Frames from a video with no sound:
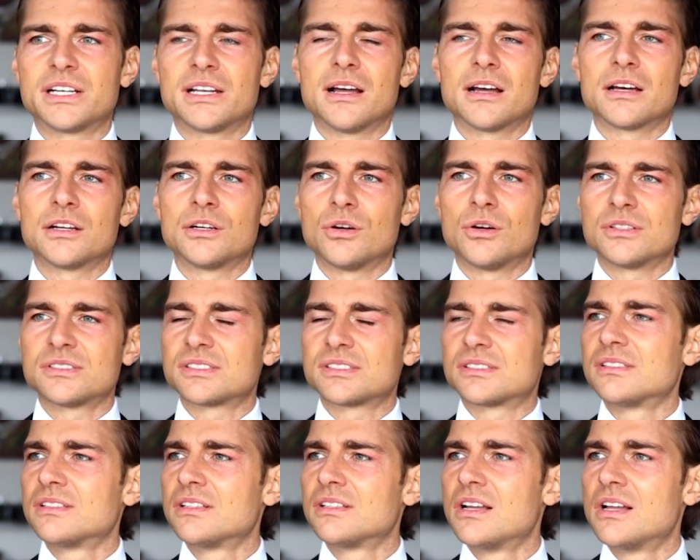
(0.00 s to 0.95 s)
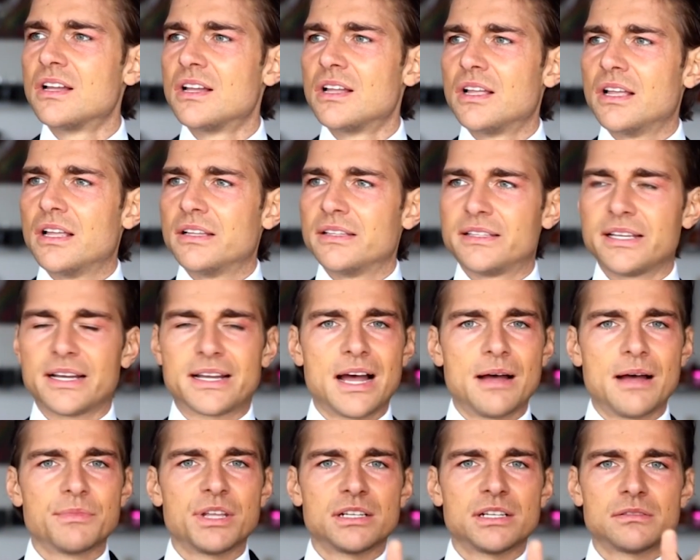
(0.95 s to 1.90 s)
Mittleren Osten. Der
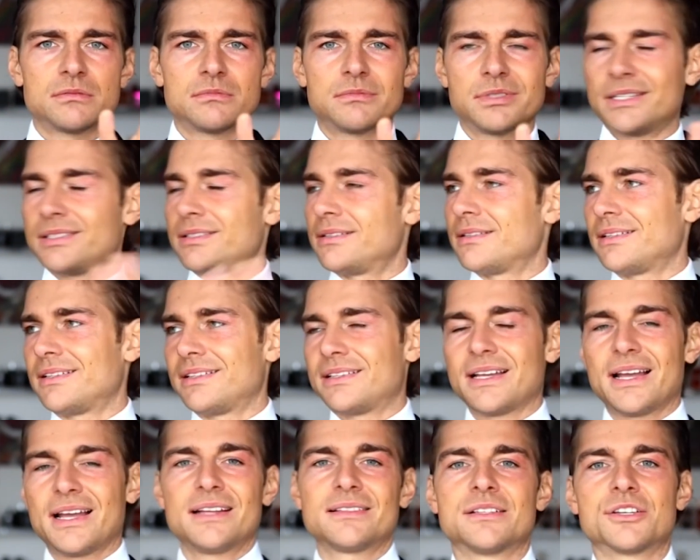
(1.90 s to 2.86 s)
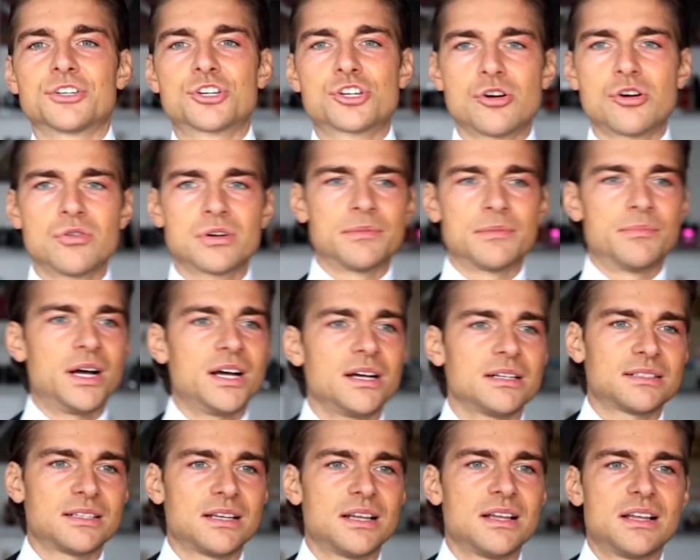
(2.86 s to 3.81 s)
kam da, also, der hat eine Show
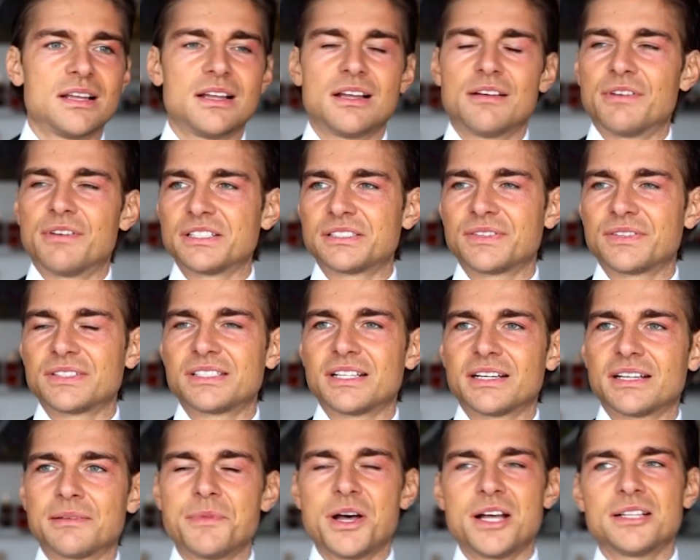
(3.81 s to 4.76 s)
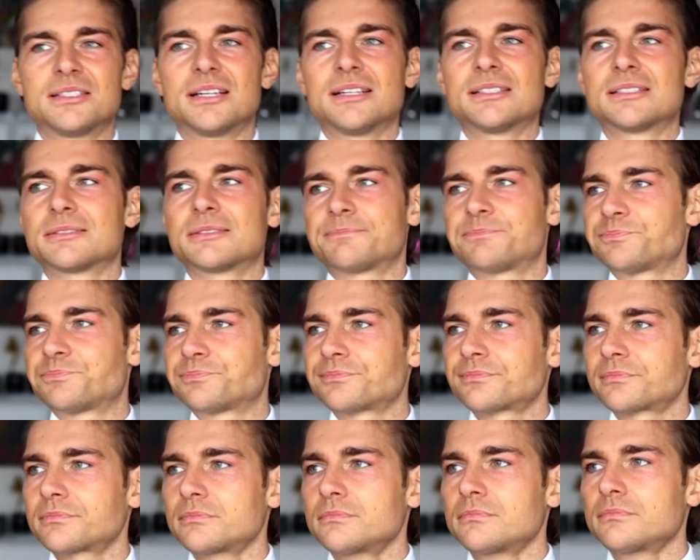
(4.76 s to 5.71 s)
gemacht. Weißt du, was der gemacht hat?
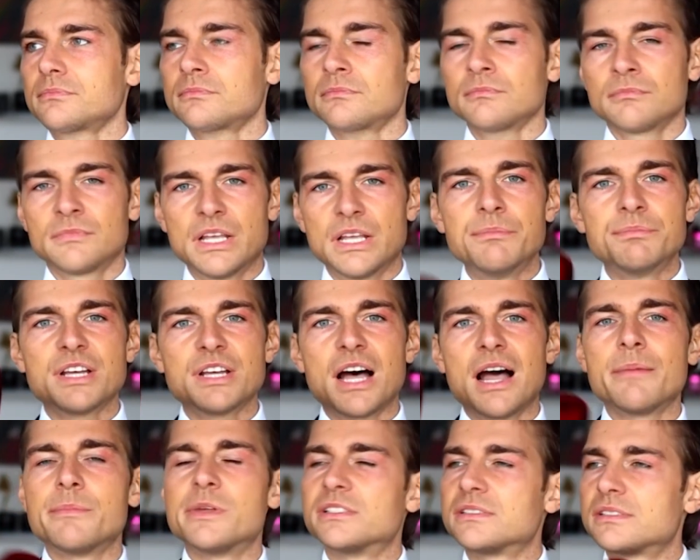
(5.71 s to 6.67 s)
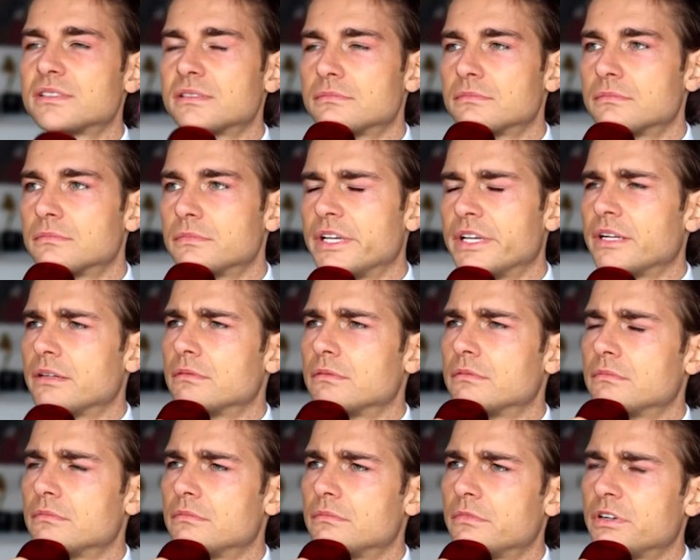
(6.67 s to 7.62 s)
Im Diamonds. Nee,
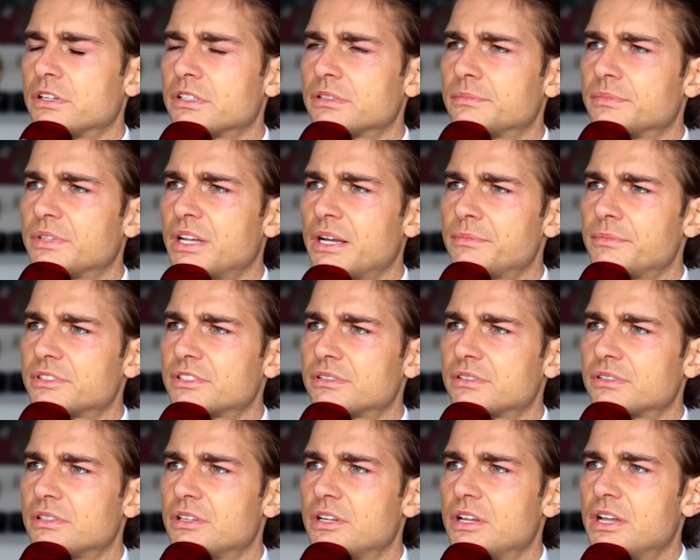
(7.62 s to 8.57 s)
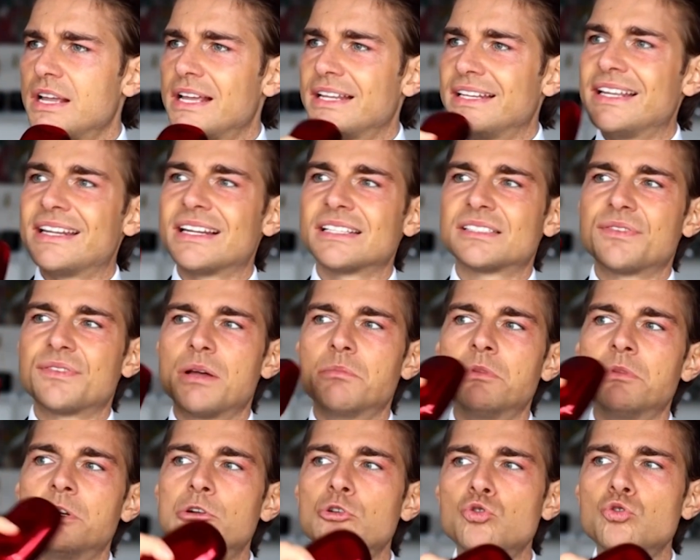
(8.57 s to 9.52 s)
war das im Diamonds? Nee, das war
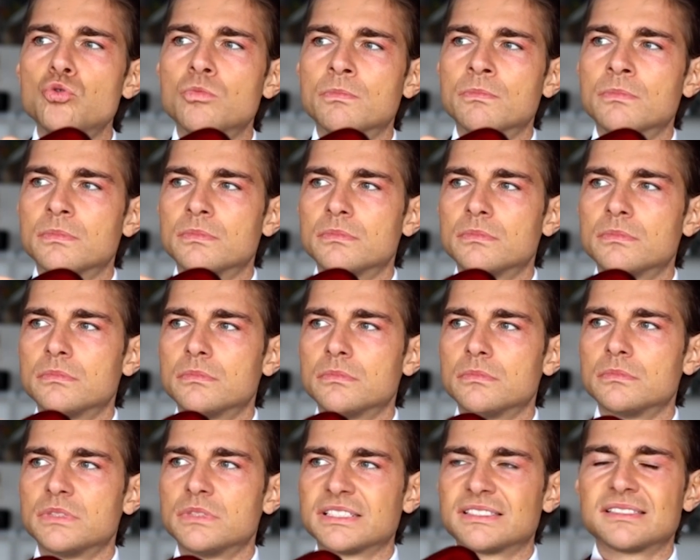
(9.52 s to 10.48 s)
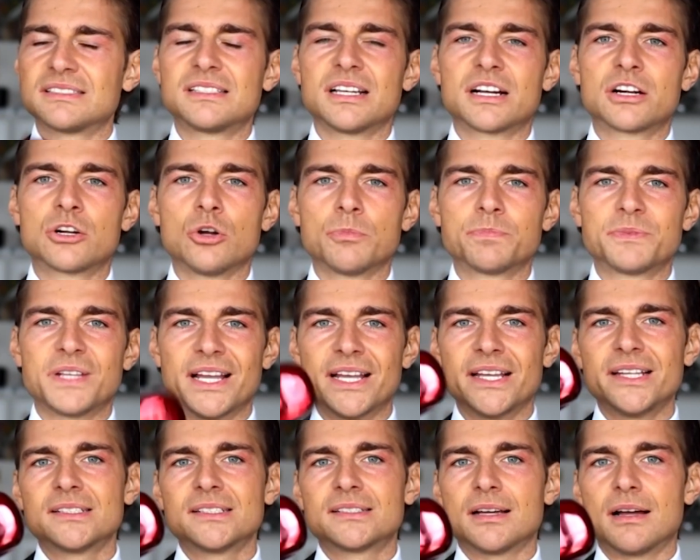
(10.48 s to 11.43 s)
im Loom. Das ist der Club
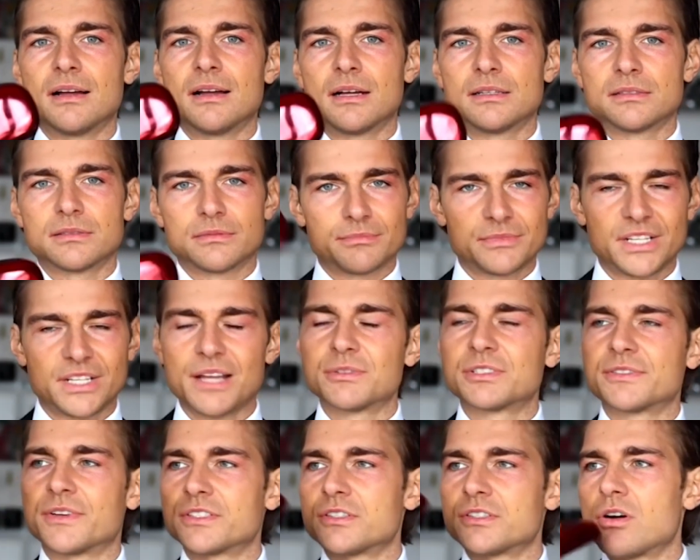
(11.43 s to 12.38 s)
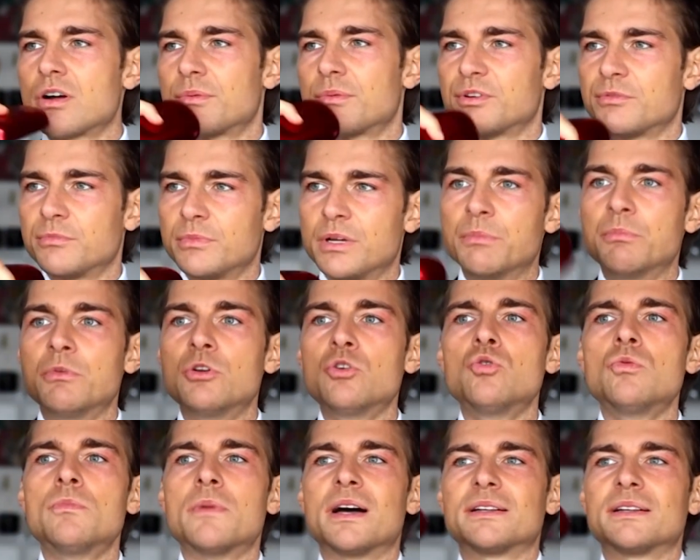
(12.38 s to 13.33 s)
dahinter. Also im Diamonds war ich auch, aber im,
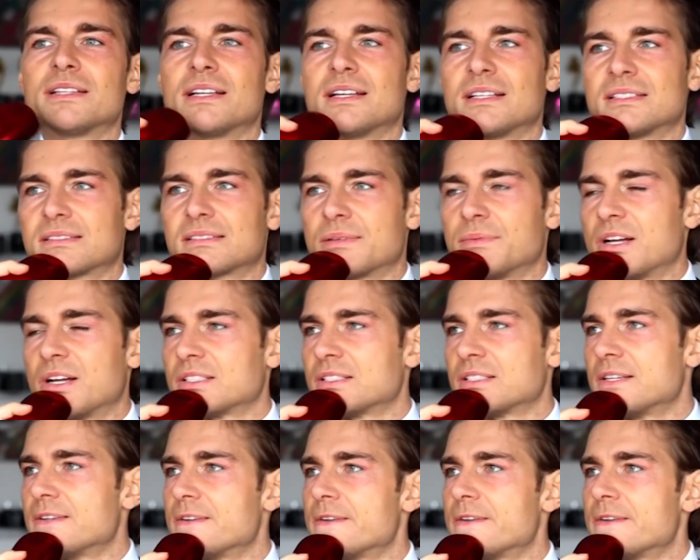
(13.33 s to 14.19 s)
Loom hat er das gemacht.